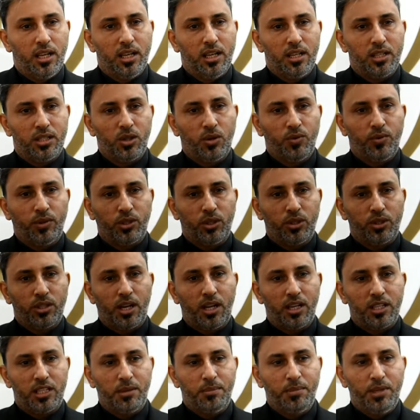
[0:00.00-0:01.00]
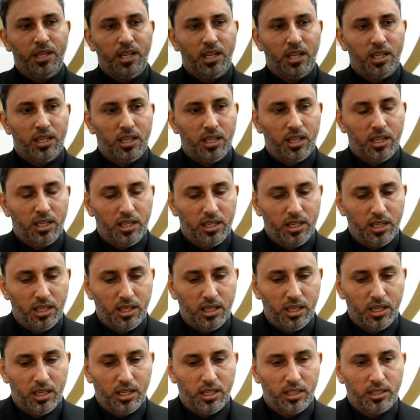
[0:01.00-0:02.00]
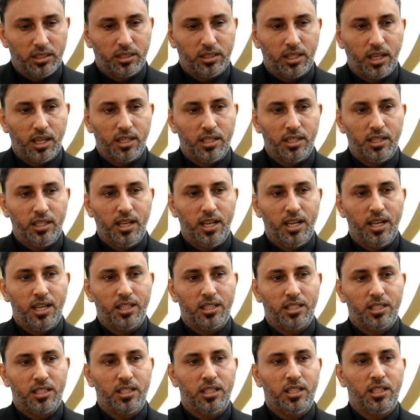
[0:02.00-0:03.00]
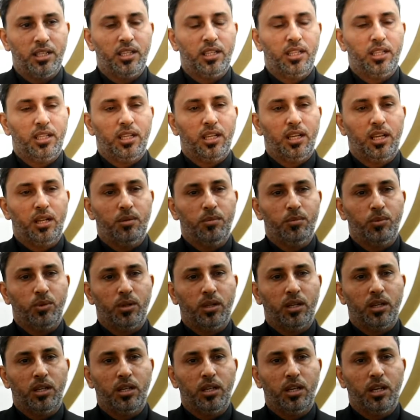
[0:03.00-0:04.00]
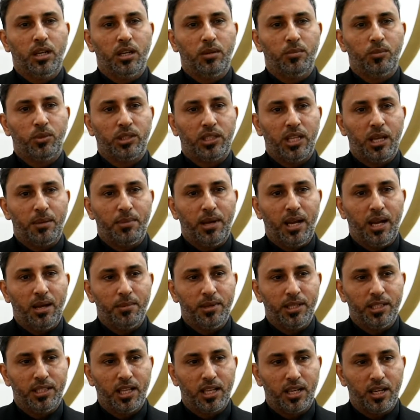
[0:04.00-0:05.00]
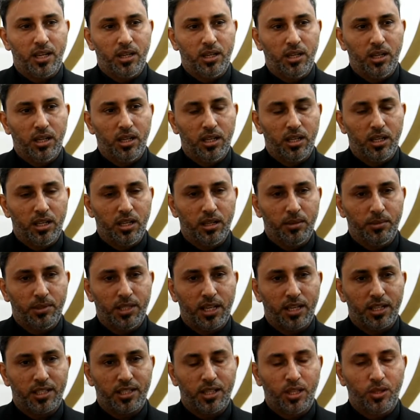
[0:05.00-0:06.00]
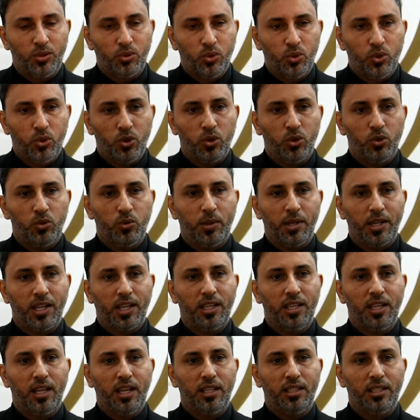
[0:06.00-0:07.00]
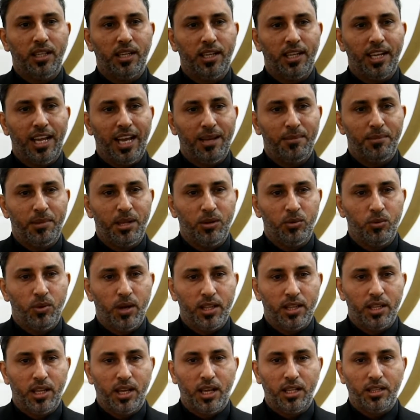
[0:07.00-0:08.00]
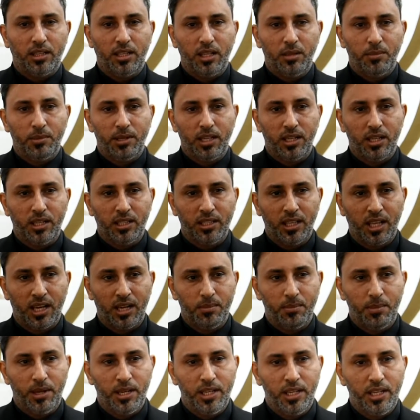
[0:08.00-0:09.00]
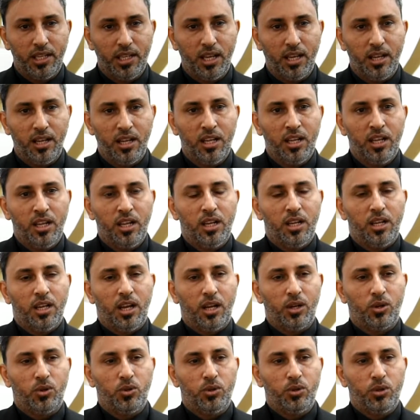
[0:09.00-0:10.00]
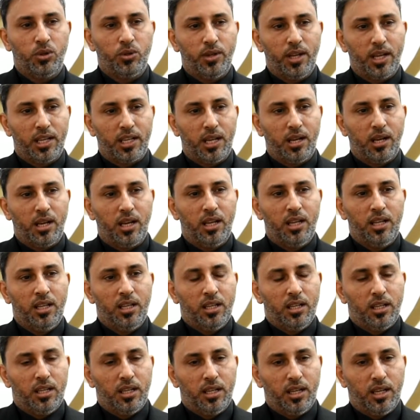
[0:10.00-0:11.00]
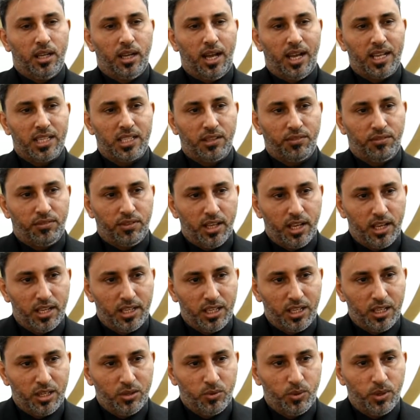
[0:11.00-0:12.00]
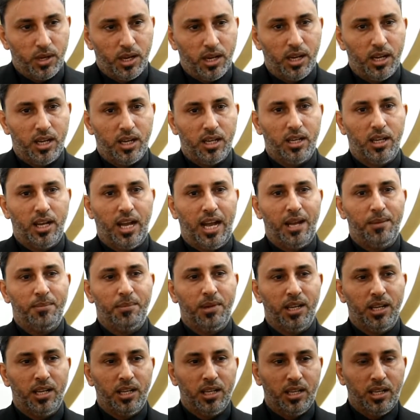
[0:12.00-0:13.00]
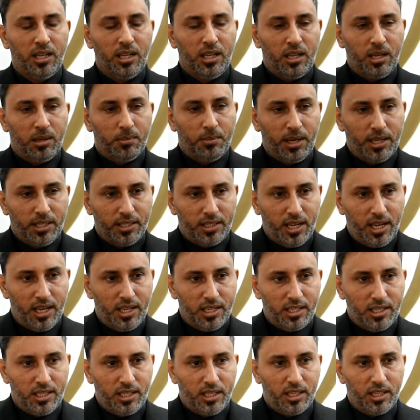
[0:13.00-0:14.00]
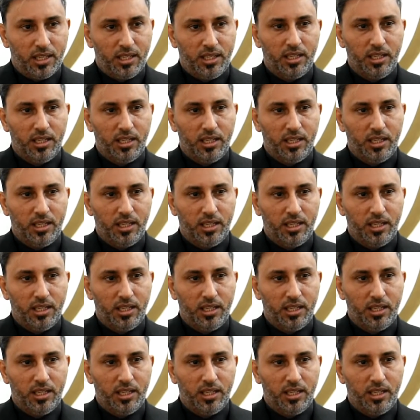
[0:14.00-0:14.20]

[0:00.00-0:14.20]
سوف تطرح جميع التقنيات المتبعة من إدارة آه، إدارة الصندوق ومن خلال دليل عمل واضح عدى من الإدارة المالية حيكون هناك آه، عصف ذهني وعمل ميداني